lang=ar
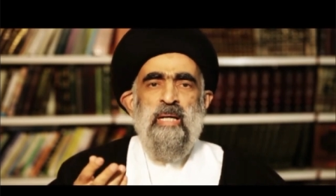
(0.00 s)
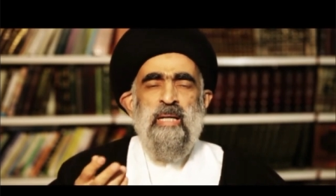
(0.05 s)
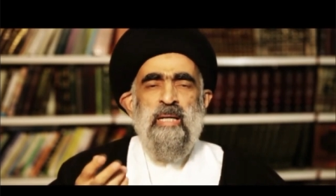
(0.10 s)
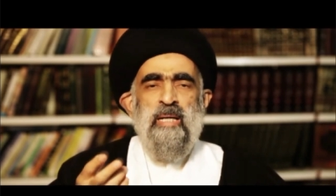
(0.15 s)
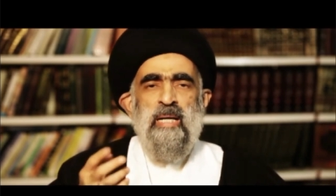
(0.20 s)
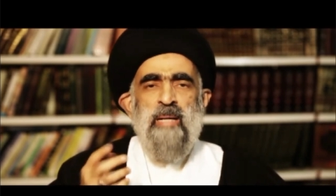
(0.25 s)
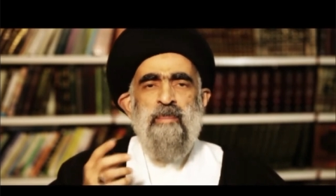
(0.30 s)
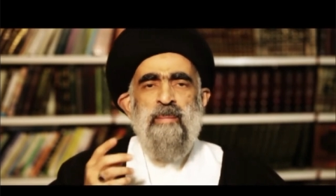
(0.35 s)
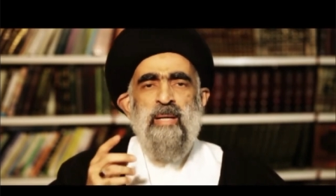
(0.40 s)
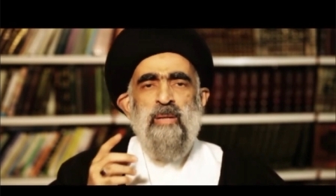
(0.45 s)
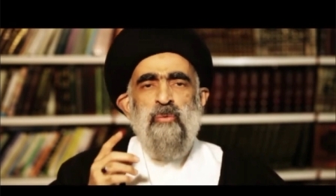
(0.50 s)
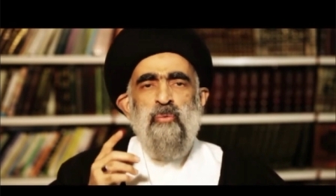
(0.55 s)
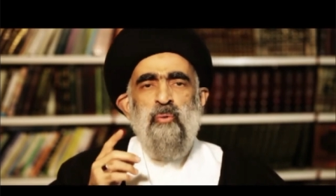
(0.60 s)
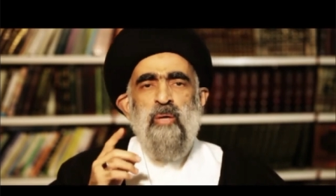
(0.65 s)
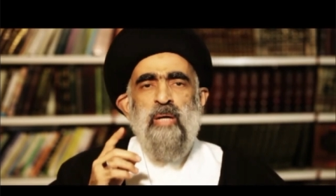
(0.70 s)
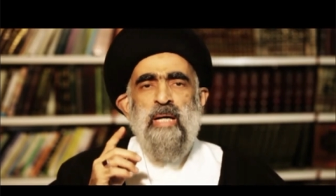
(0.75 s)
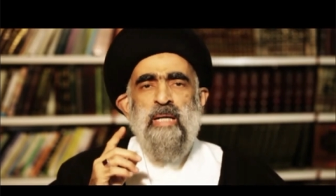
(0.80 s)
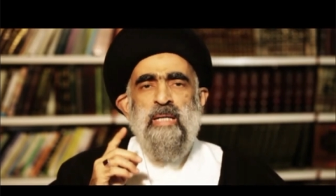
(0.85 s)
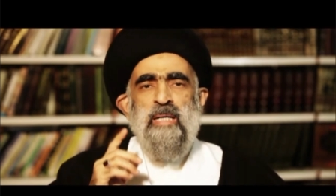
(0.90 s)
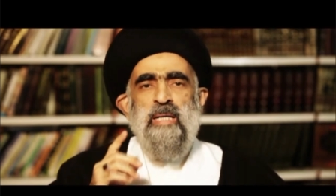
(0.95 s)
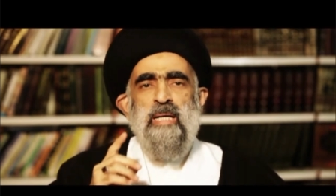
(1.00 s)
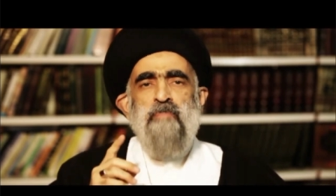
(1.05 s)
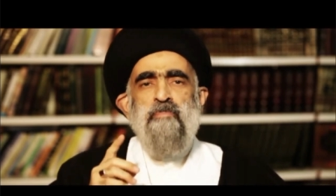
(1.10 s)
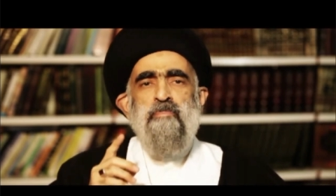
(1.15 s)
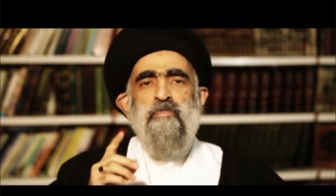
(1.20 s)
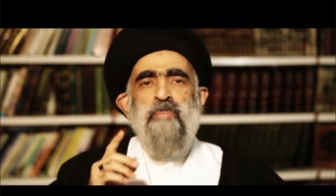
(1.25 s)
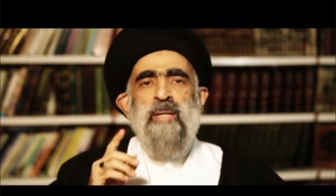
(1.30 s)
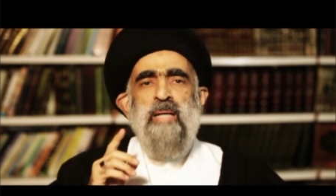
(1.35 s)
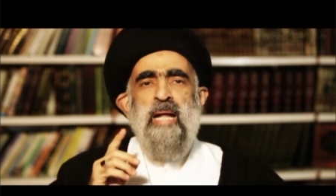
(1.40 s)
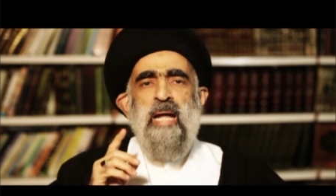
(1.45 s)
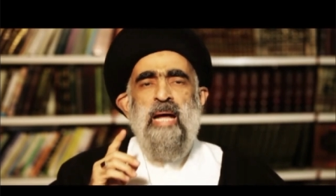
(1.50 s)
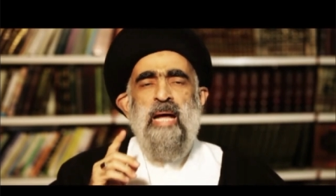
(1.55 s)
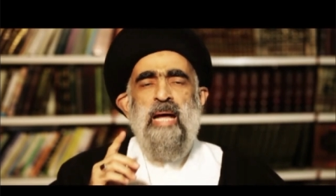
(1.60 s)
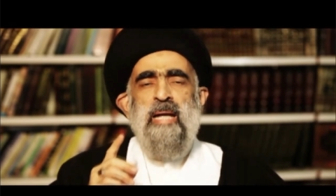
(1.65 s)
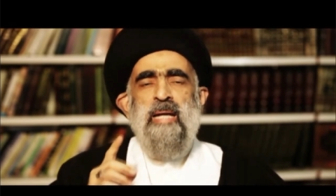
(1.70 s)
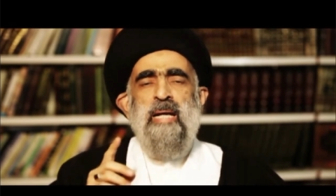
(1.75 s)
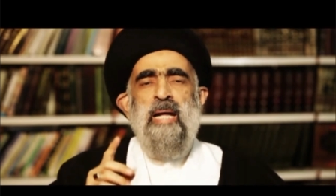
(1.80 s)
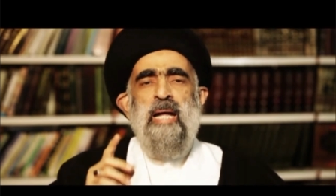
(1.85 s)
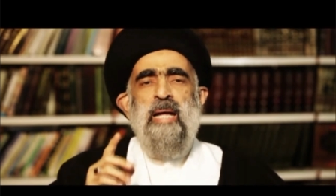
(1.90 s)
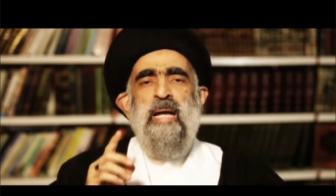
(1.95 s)
إنما تقيم
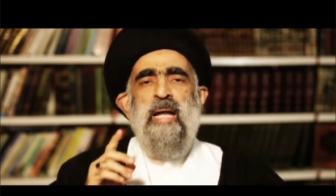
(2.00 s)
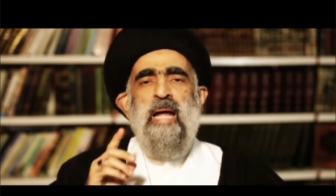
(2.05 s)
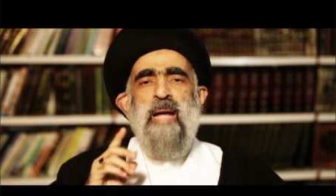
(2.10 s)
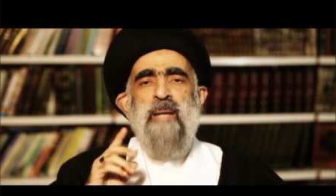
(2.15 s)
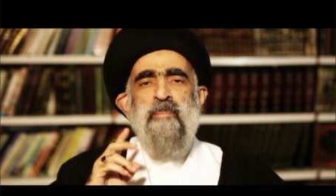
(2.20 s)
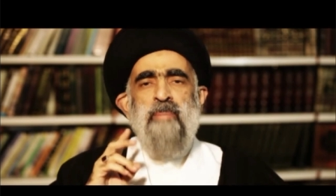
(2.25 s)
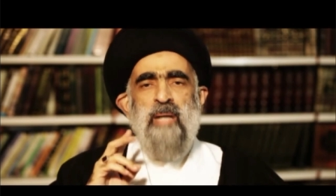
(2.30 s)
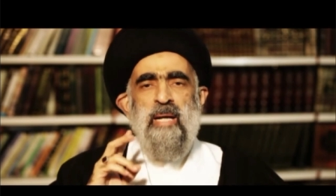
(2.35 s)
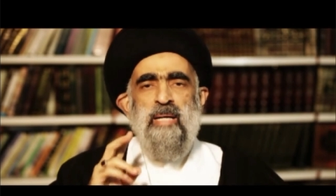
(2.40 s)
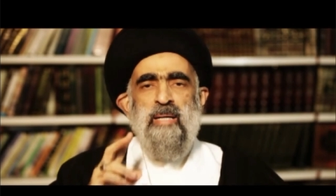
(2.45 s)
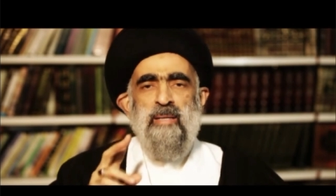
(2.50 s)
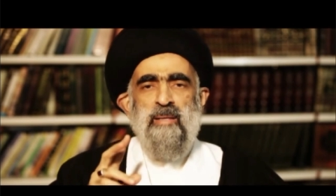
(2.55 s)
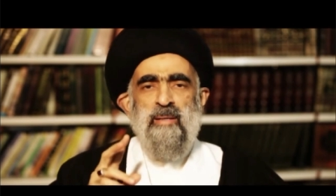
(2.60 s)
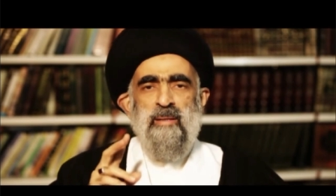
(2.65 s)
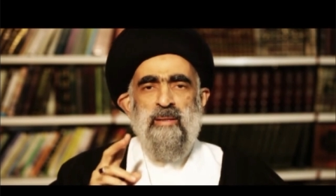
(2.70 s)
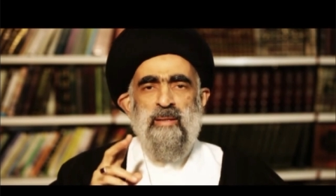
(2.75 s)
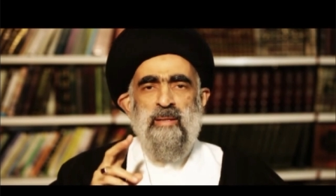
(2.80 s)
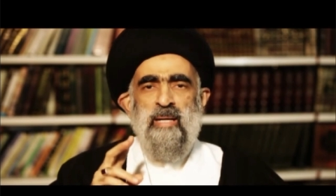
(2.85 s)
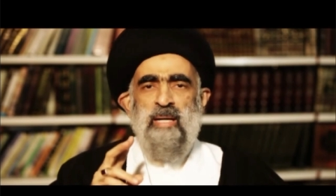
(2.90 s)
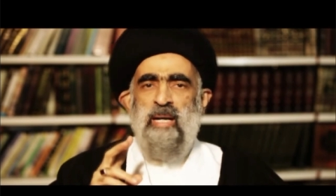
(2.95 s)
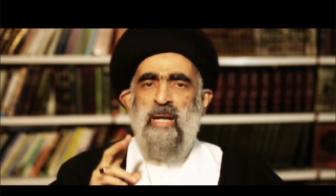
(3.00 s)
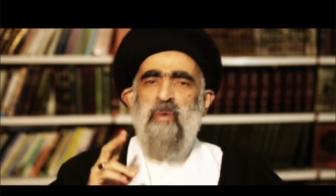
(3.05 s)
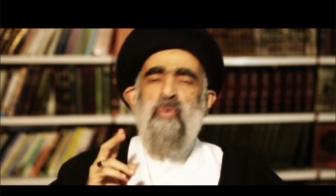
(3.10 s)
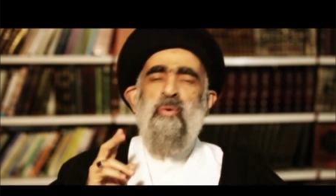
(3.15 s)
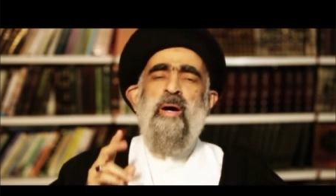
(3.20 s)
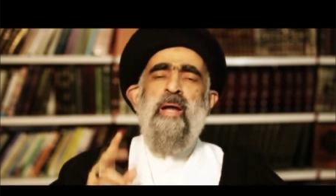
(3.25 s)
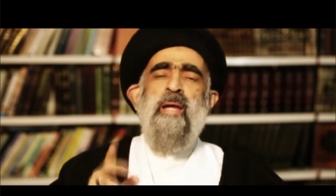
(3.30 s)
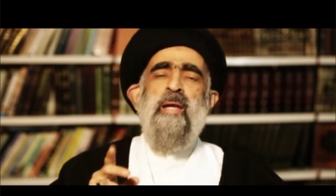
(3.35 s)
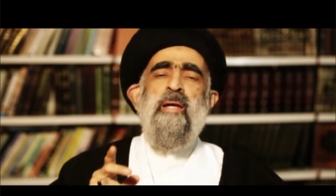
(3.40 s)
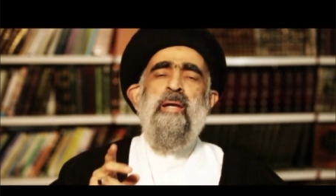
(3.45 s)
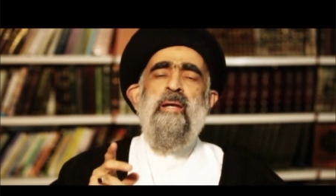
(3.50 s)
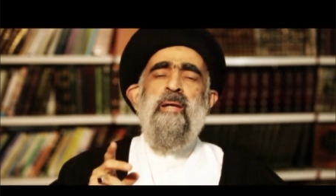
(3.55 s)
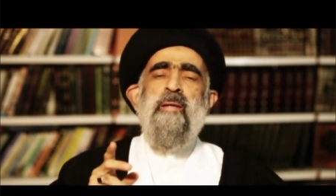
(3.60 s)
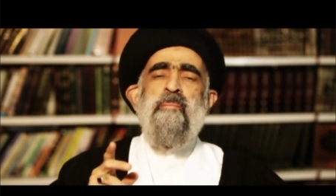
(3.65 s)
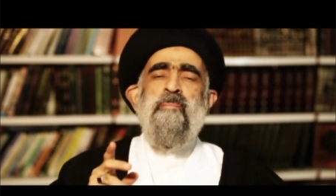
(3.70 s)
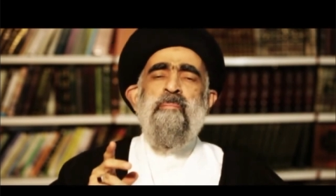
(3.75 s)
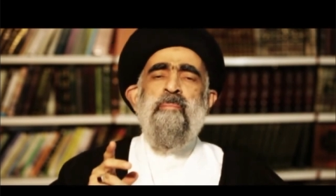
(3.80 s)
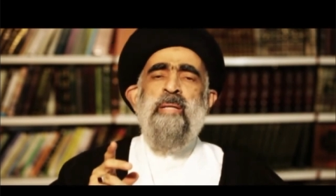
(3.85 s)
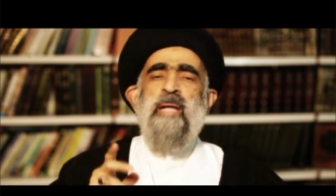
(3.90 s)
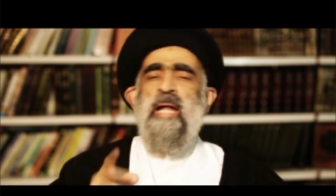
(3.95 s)
بناء على أمرين الأول
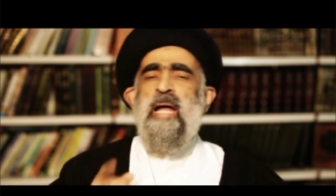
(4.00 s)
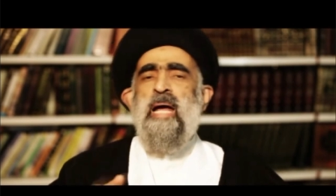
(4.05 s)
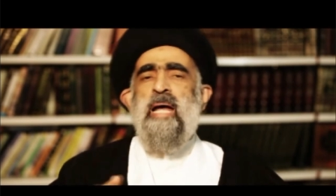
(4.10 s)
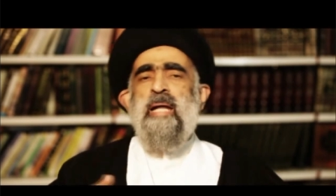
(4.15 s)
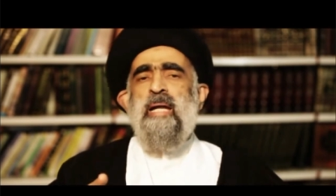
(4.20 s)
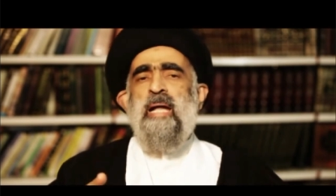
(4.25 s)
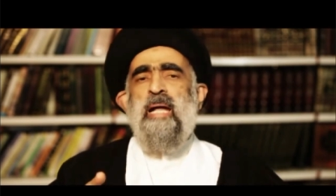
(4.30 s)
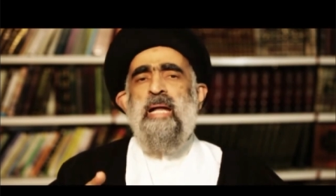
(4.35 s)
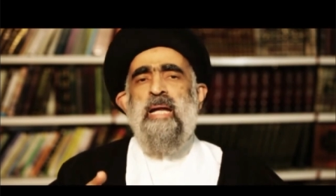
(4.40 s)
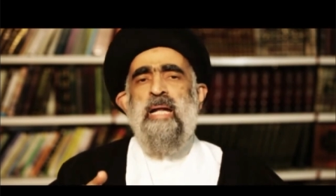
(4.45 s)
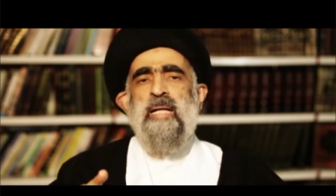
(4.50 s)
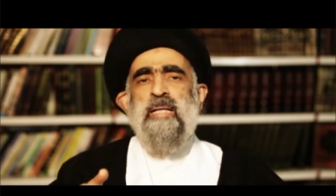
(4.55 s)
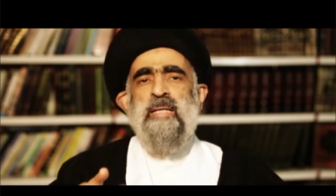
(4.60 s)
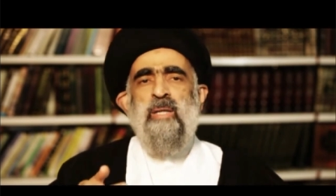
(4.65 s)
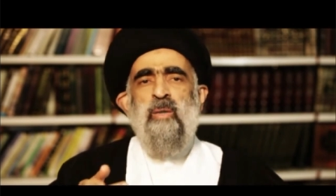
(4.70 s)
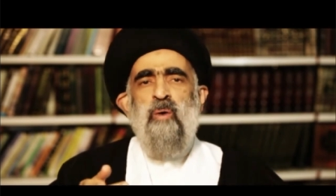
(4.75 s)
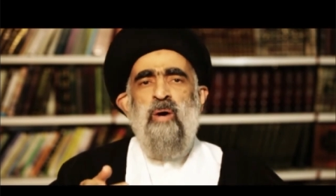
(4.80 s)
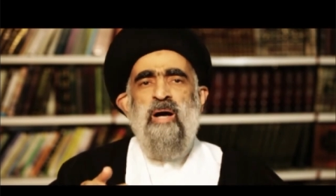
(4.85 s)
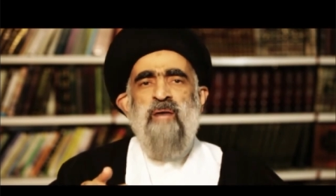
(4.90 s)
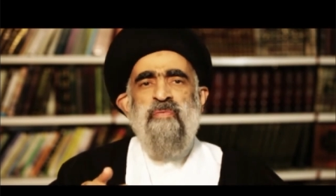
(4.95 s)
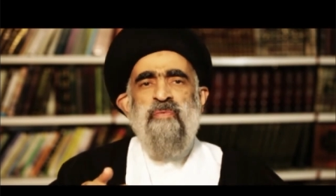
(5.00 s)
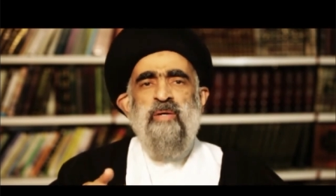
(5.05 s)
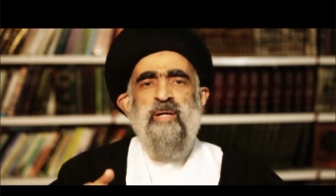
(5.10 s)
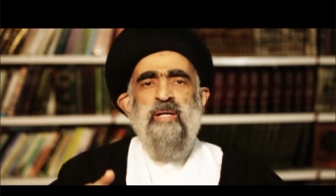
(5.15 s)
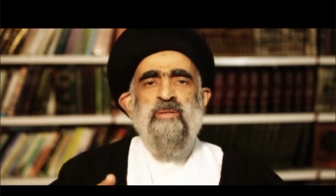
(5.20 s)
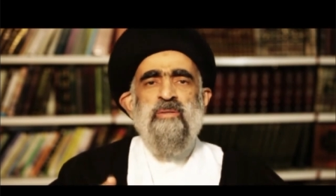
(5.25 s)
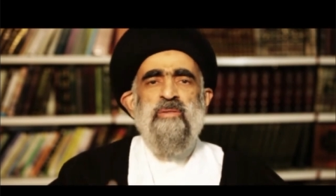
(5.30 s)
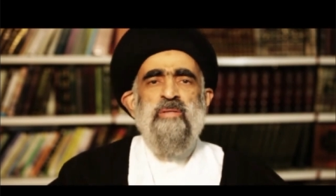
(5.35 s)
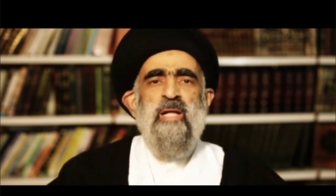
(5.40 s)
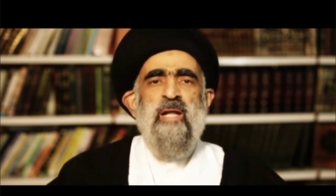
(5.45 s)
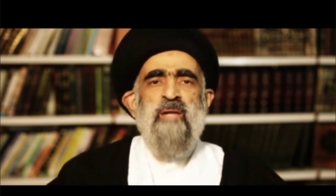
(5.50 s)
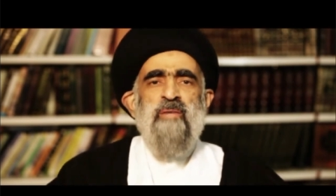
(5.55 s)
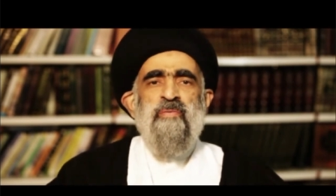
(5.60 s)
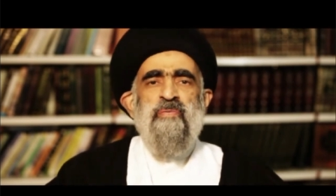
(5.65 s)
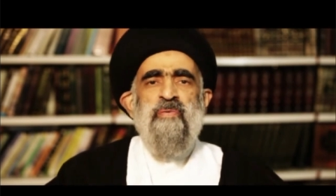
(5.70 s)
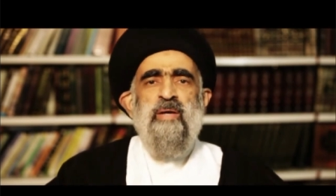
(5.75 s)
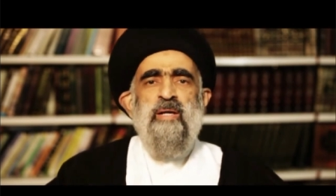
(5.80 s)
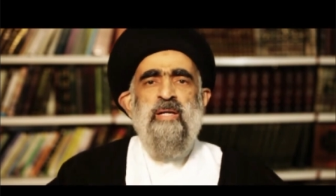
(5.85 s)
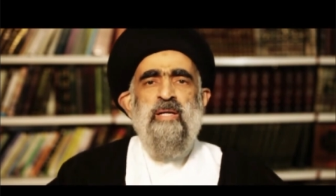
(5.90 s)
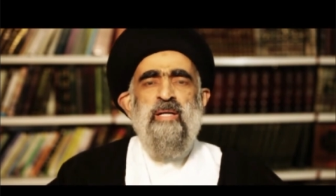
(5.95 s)
بناء على دوافع
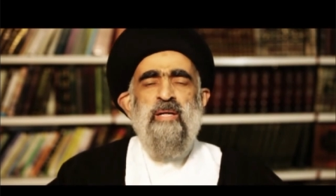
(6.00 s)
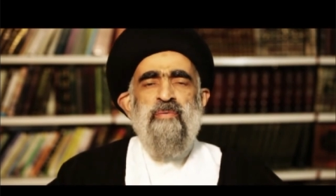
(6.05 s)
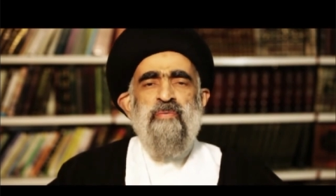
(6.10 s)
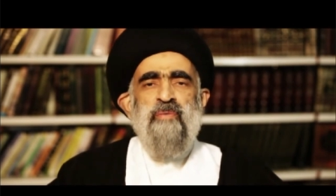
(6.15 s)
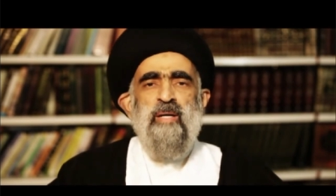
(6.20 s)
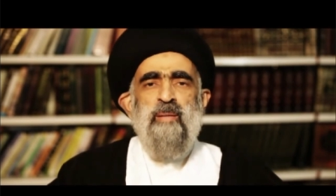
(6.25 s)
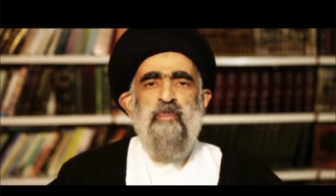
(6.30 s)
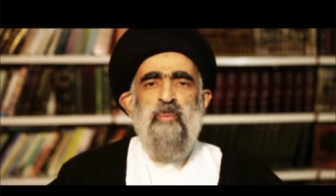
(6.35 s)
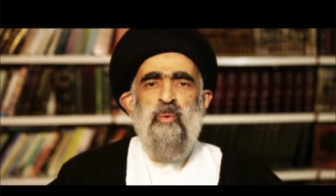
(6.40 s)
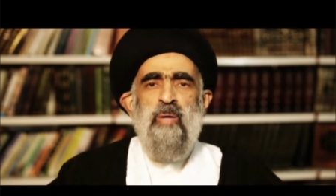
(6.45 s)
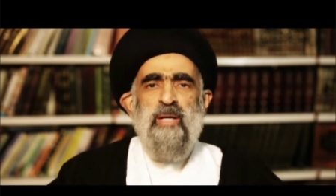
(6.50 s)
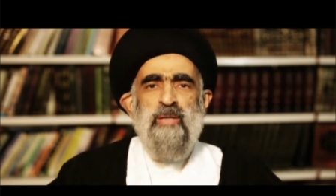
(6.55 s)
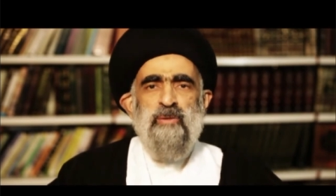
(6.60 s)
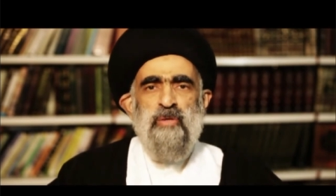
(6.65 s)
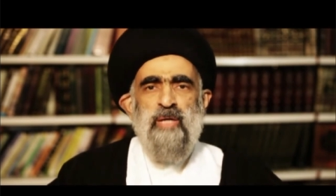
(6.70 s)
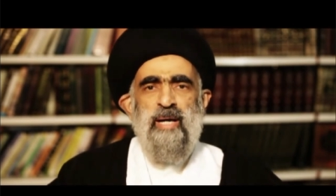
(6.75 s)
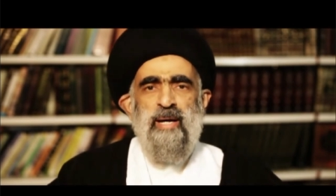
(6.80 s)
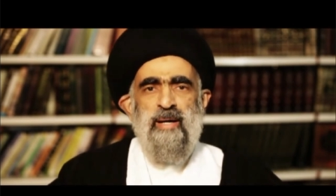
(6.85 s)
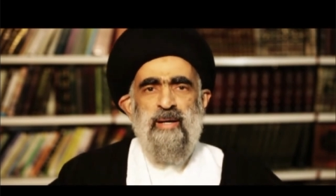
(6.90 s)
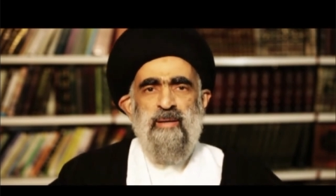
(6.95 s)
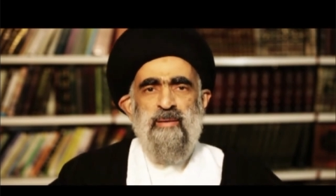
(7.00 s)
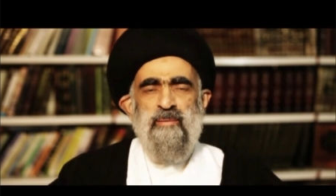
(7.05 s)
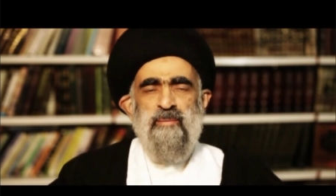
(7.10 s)
الطرفين في المواجهه